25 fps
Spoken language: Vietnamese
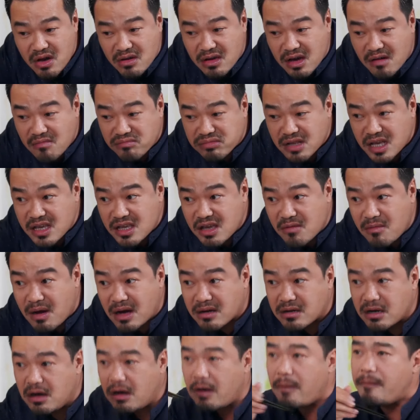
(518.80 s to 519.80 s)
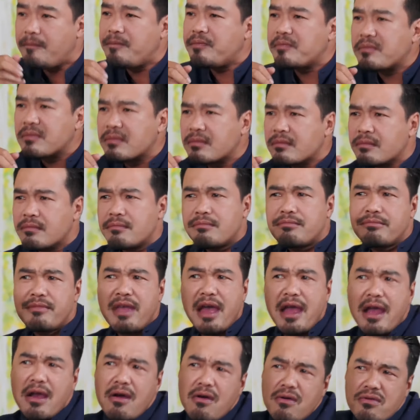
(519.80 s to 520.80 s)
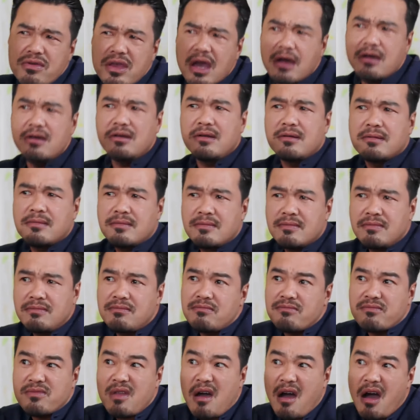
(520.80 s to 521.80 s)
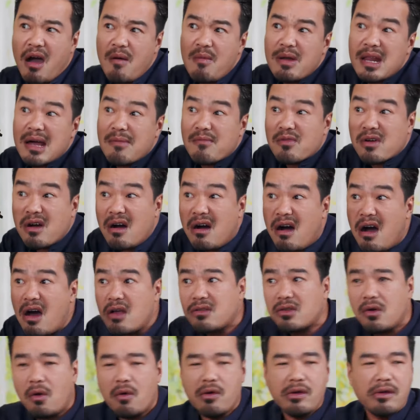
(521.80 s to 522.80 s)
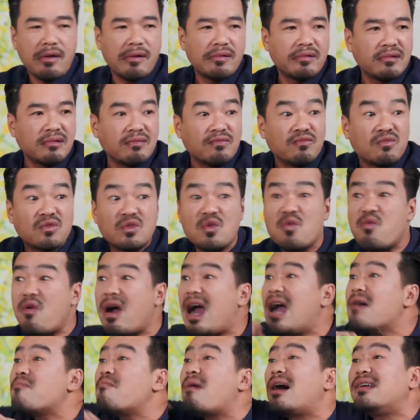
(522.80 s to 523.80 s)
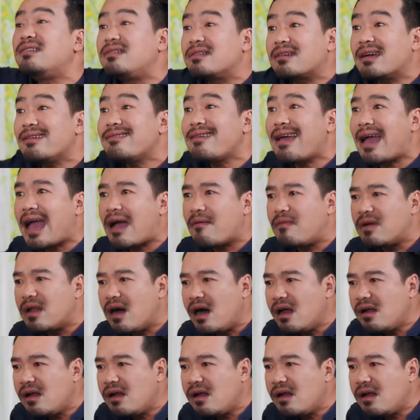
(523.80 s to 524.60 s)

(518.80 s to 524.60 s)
vô trong công ty cho bằng được nếu như nó mà làm có tôi tôi quá banh cái nhà bên